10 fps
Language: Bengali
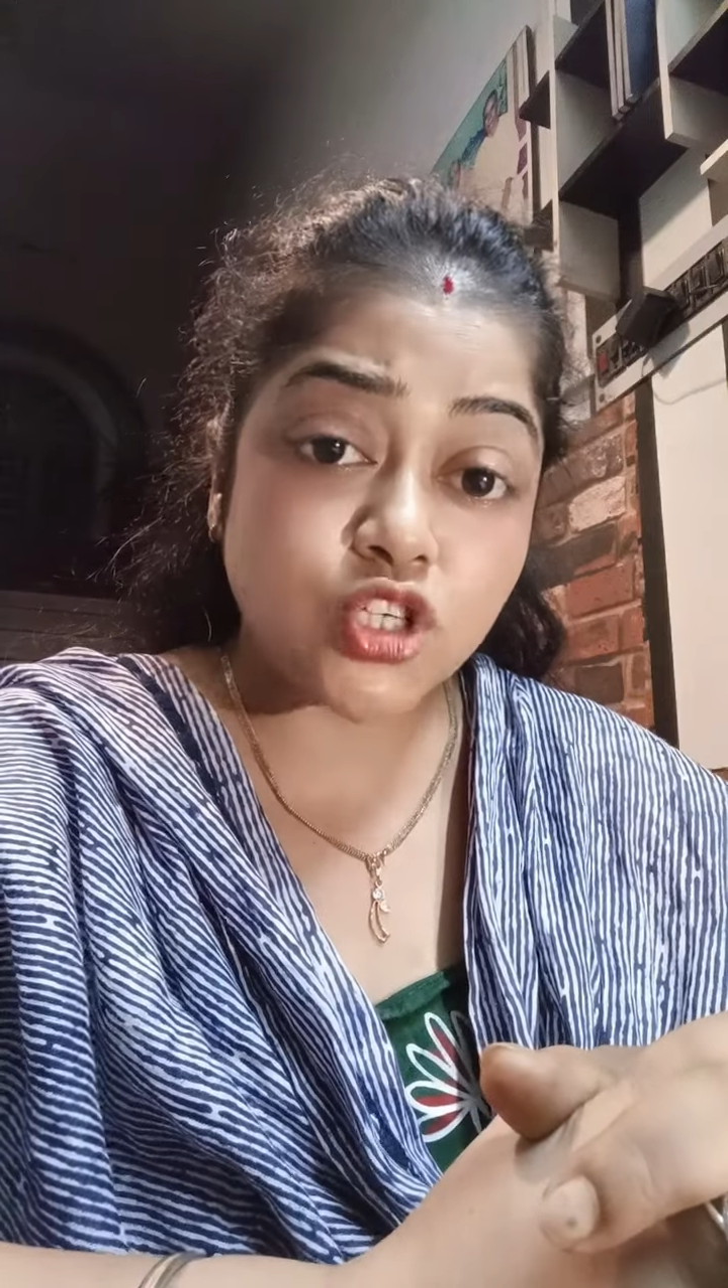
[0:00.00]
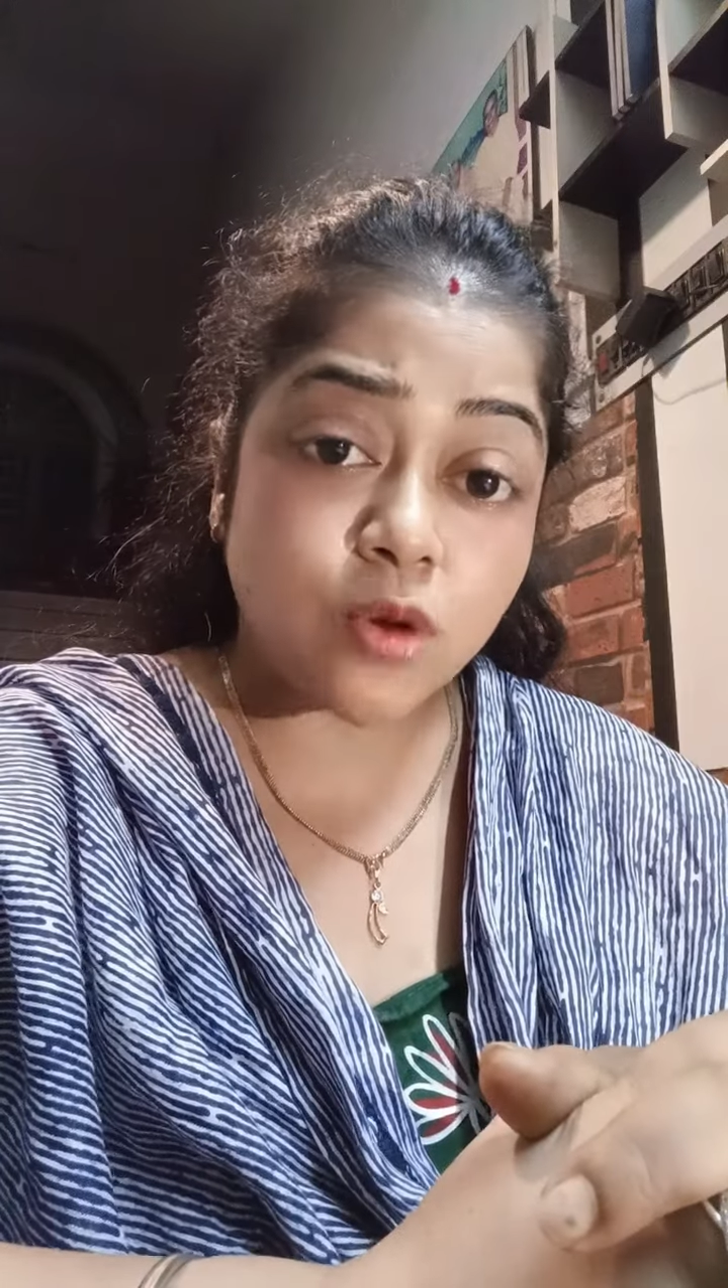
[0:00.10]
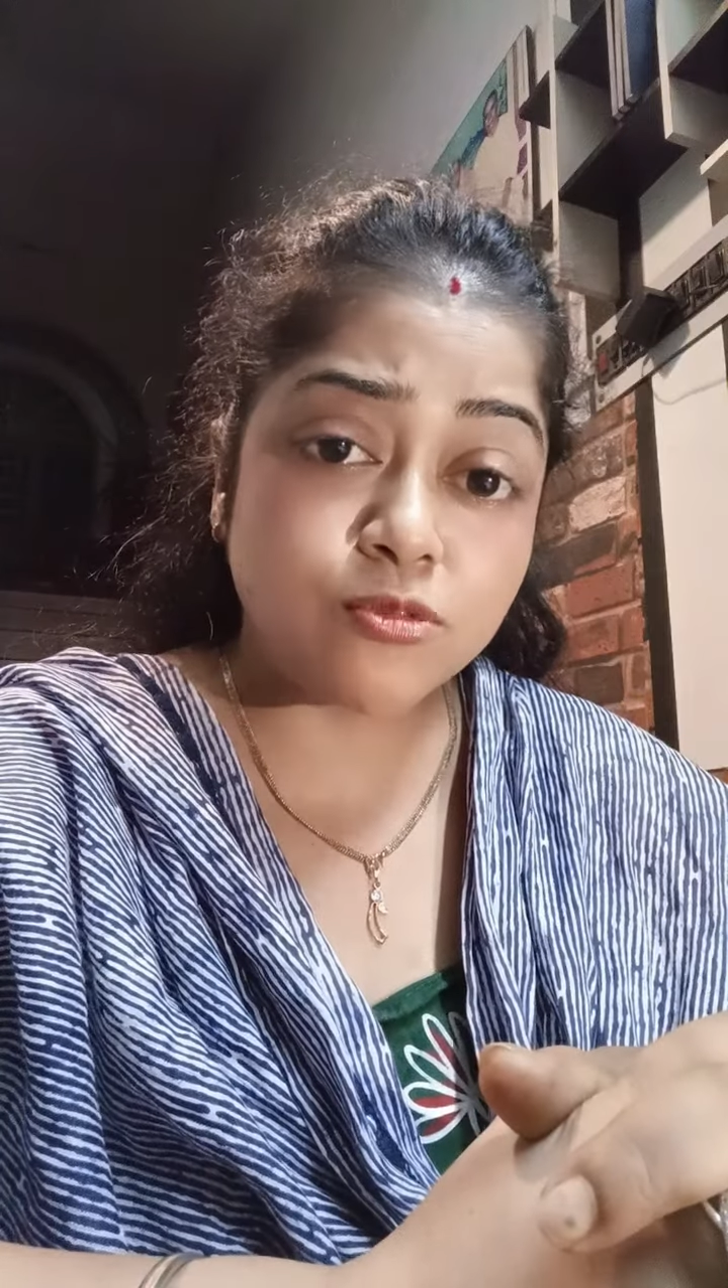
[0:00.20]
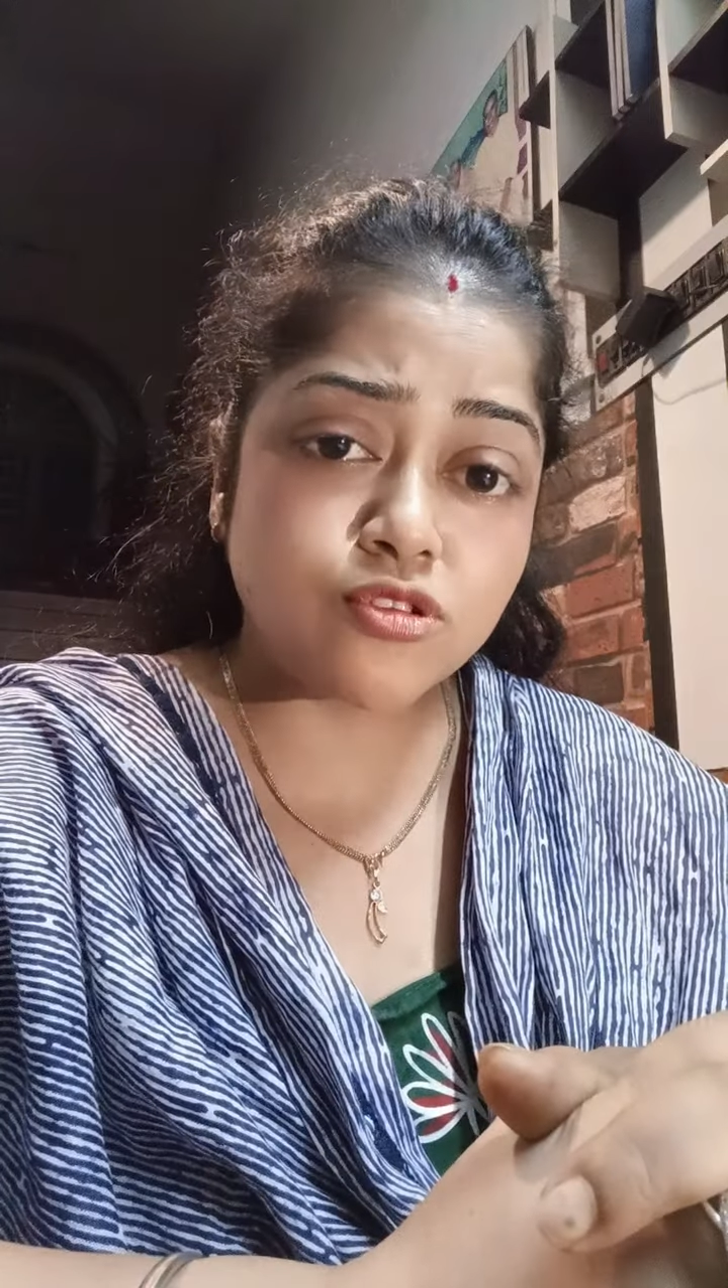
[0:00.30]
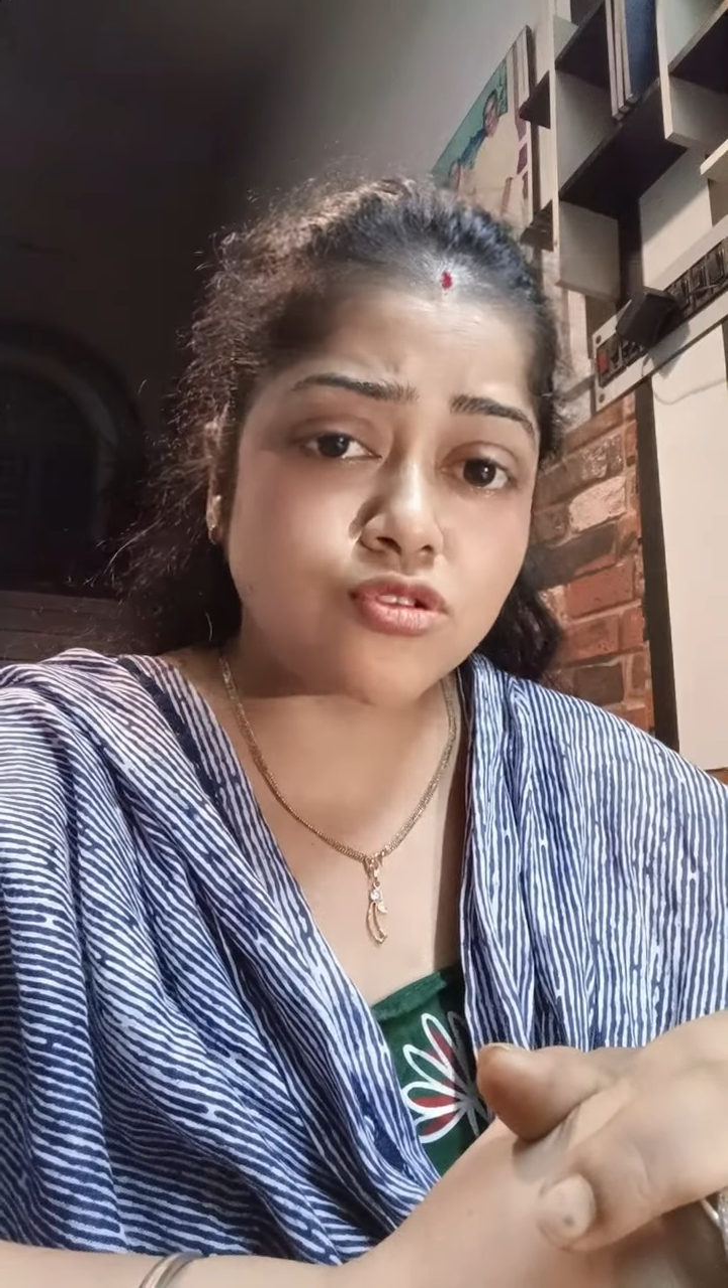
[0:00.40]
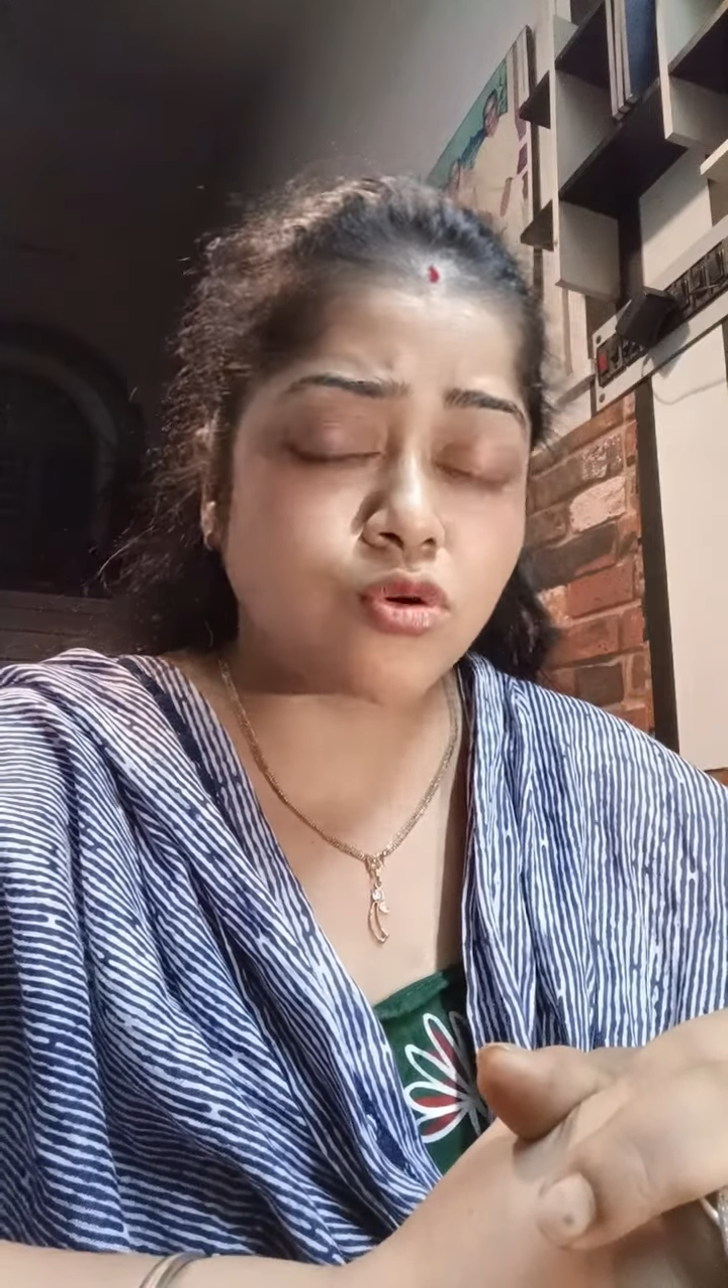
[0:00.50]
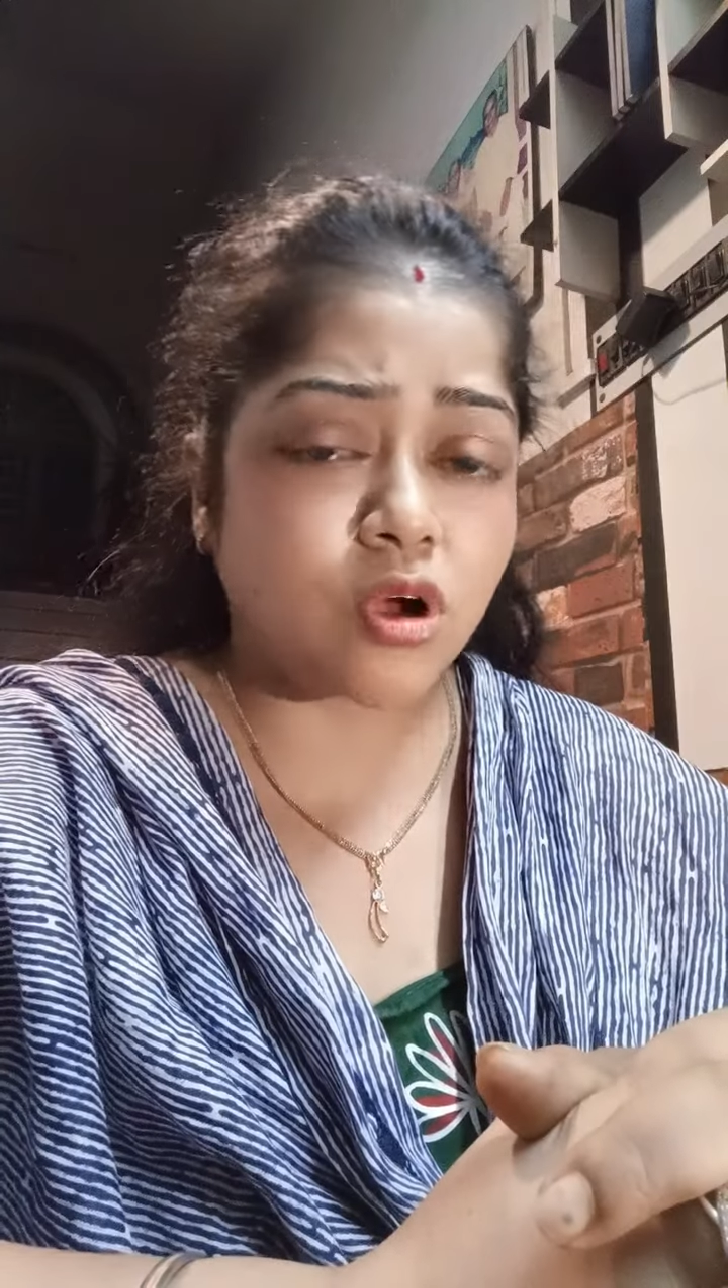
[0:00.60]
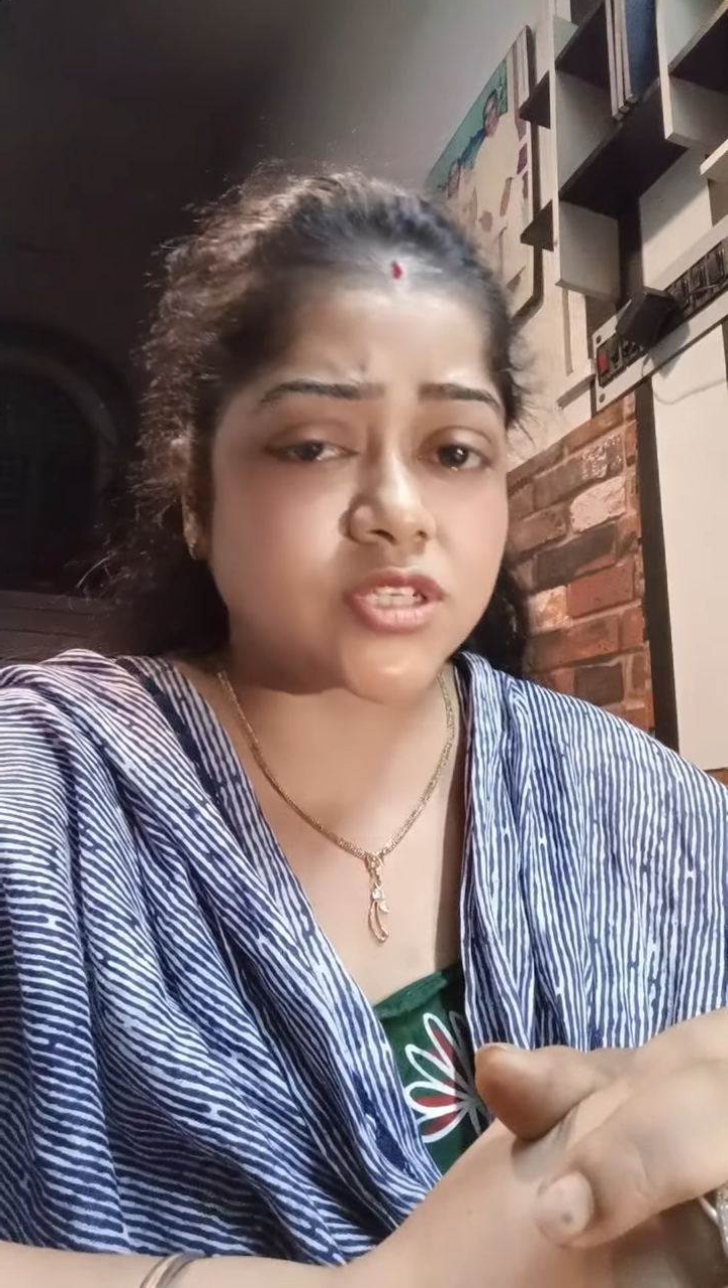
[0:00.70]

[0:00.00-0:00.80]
সমস্ত